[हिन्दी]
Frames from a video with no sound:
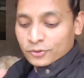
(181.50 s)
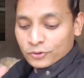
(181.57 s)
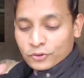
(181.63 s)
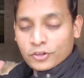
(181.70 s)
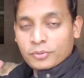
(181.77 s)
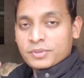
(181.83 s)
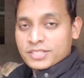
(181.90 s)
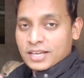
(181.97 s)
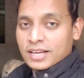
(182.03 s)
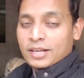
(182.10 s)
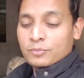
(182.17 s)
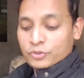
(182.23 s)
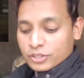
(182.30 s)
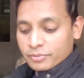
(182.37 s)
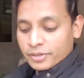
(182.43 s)
उन्होंने मसाला
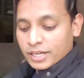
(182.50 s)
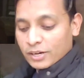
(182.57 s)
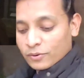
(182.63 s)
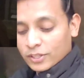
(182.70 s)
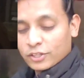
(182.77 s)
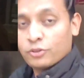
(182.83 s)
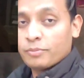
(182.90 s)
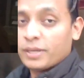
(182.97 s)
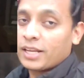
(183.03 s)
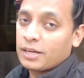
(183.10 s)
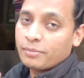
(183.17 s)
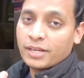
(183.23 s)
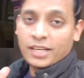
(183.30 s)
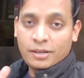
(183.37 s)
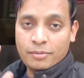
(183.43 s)
मुझे भी कहा हुआ था तो मैंने
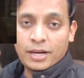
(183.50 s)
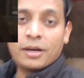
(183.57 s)
कहा भैया अब